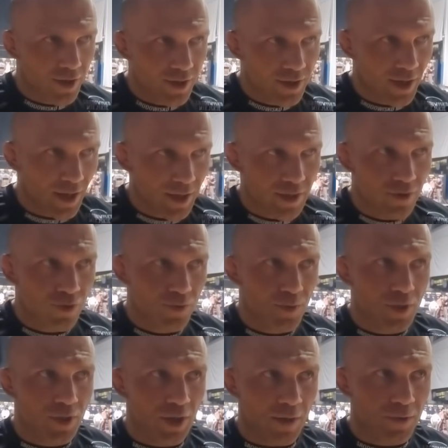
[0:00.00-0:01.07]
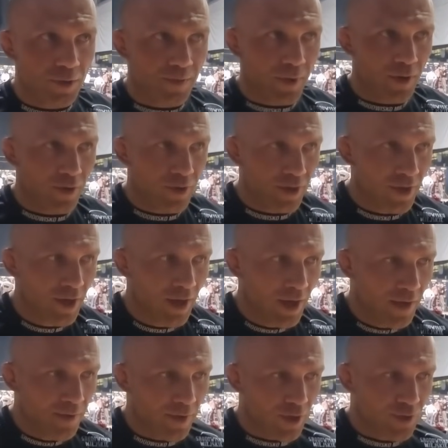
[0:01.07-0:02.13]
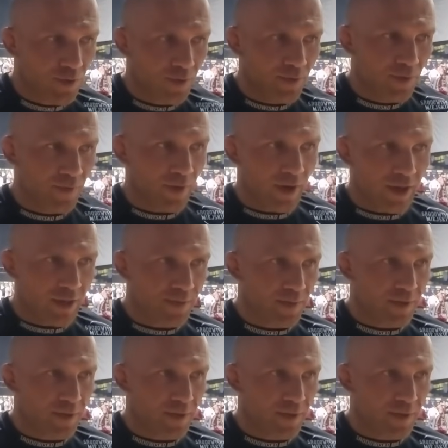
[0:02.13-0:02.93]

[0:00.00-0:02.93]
e, zaraz już będzie tak przepalony, wiesz, walka z